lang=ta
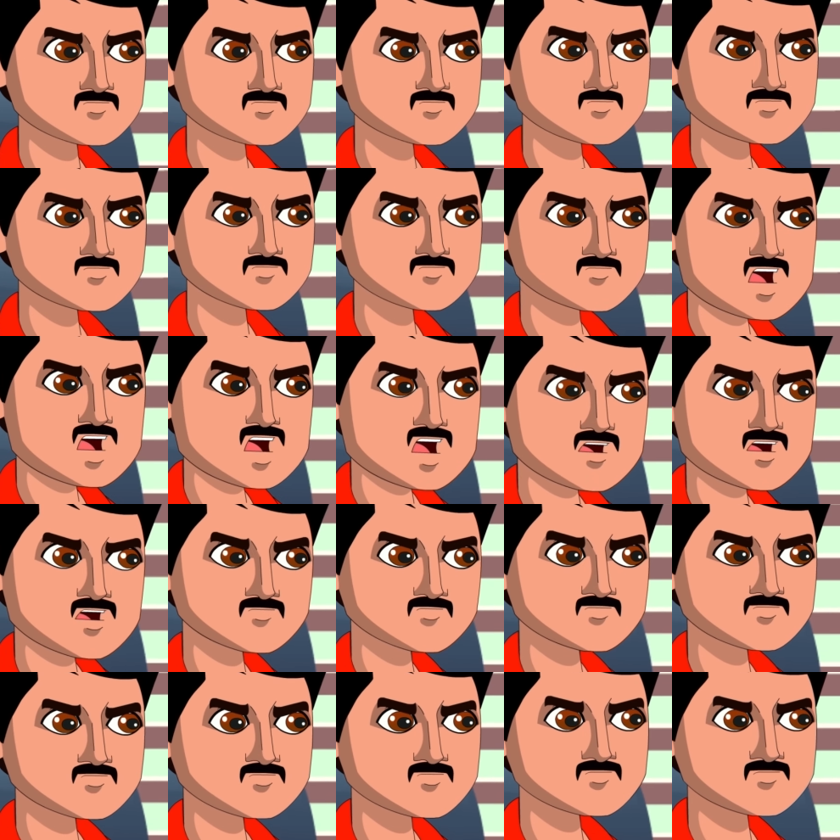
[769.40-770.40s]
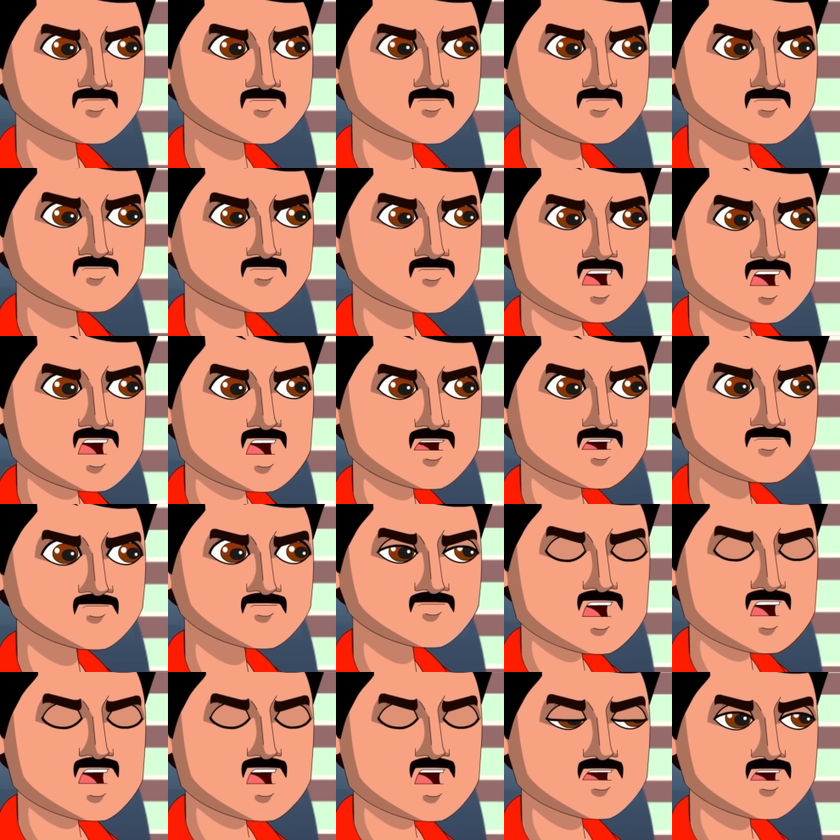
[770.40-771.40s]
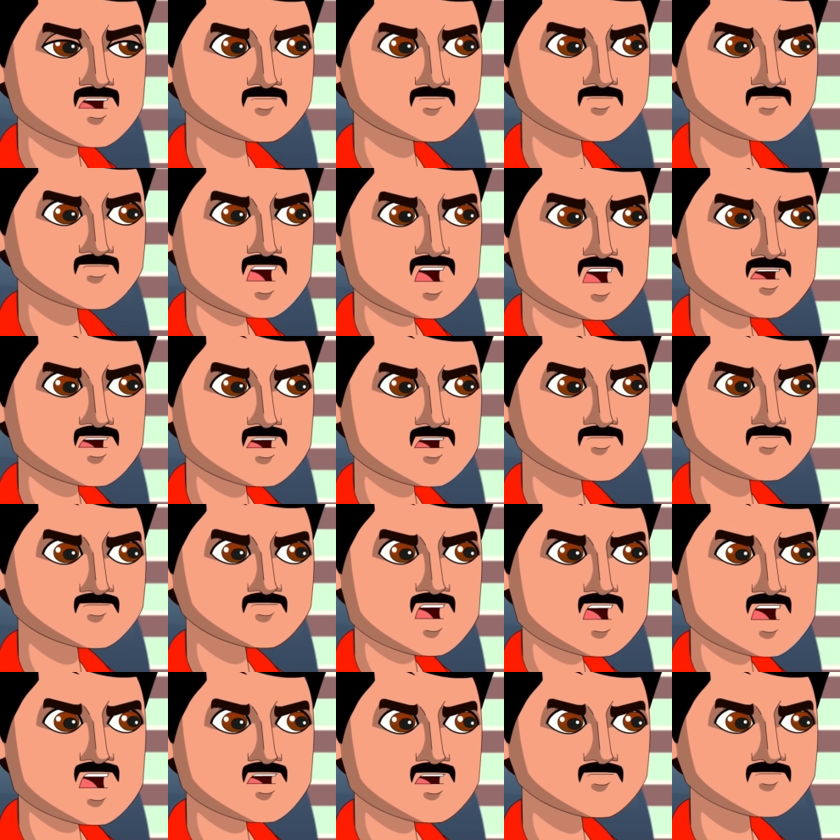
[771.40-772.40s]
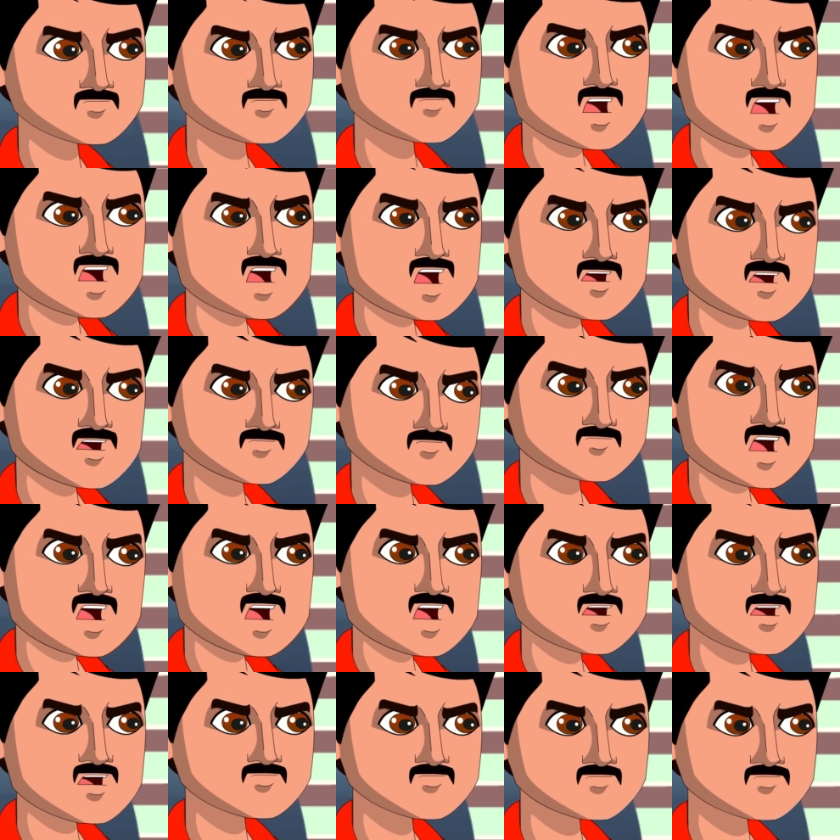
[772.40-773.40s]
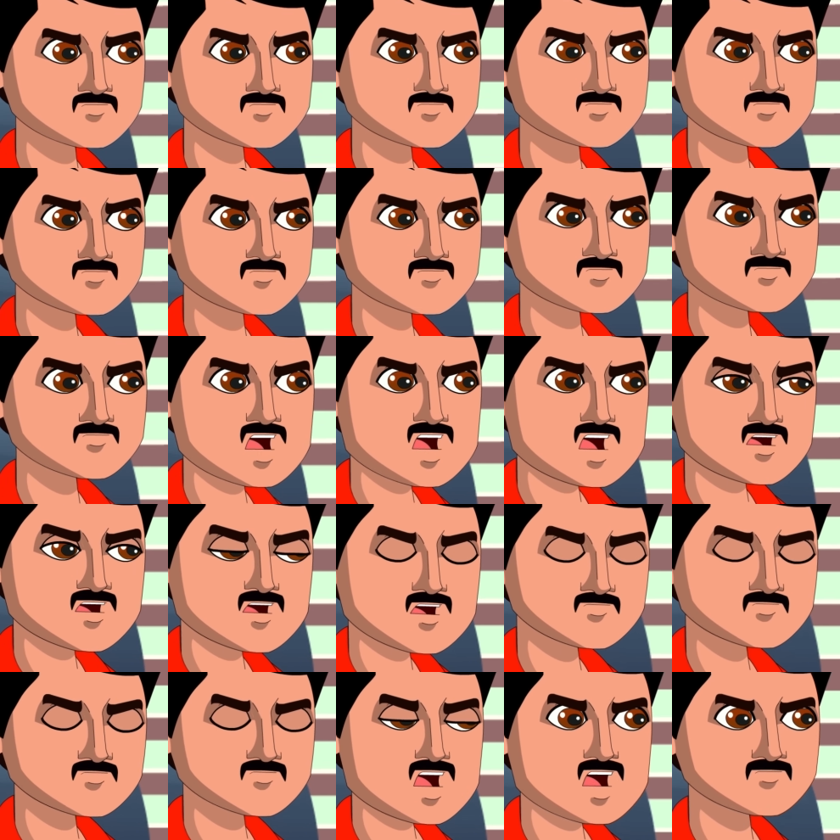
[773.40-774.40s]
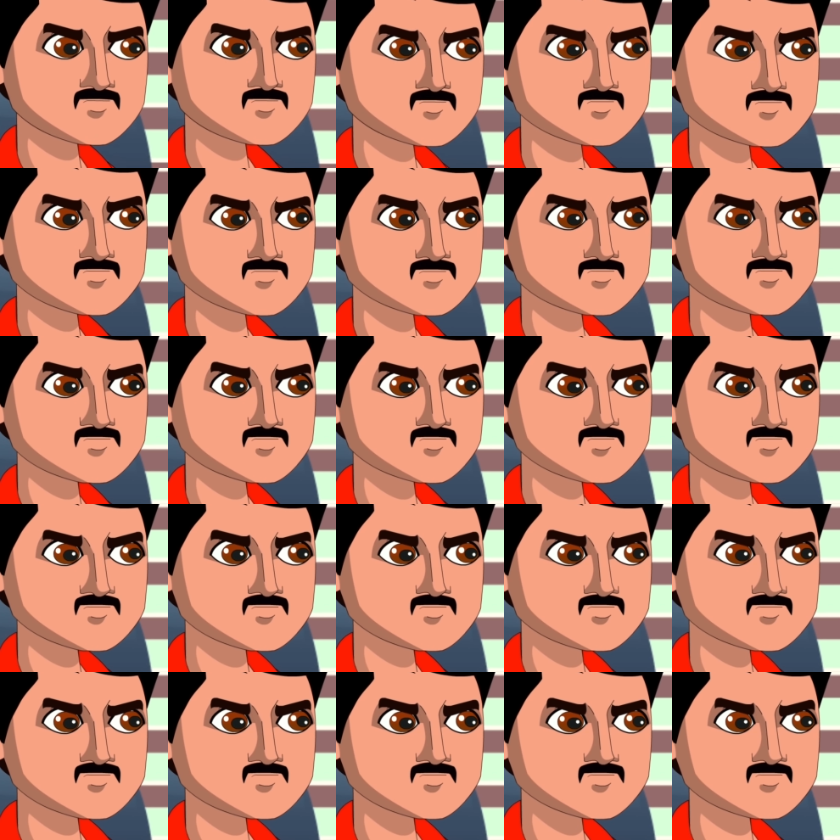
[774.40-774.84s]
இது பாருங்க நீங்க எவ்வளவு வந்து இங்க கதறினாலும் மாச சம்பளம் கொடுக்க என்கிட்ட பணம் இல்லை